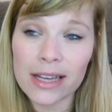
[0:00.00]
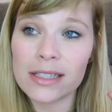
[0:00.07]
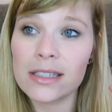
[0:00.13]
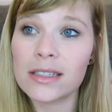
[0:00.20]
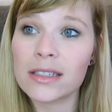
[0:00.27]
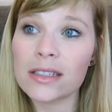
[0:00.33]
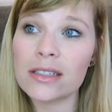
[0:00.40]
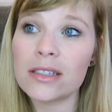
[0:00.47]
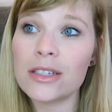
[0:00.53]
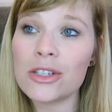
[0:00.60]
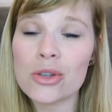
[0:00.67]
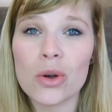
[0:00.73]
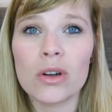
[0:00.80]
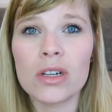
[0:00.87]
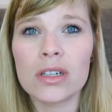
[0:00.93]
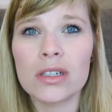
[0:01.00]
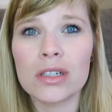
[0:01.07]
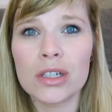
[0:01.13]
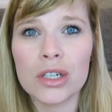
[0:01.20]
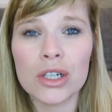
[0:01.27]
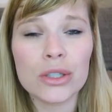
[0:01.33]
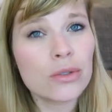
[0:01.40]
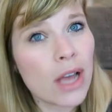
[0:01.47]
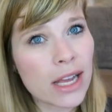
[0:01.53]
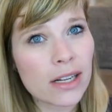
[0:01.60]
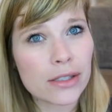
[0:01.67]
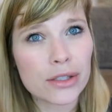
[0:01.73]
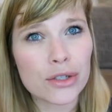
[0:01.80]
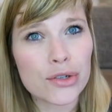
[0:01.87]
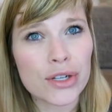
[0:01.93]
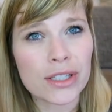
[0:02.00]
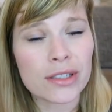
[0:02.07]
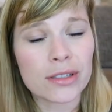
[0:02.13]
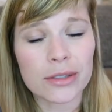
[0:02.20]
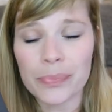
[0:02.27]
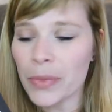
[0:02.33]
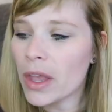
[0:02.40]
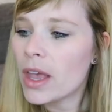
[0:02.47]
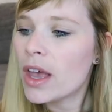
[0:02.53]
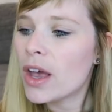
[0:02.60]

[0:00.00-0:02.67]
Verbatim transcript: eine richtig tolle eine Elfgeschichte.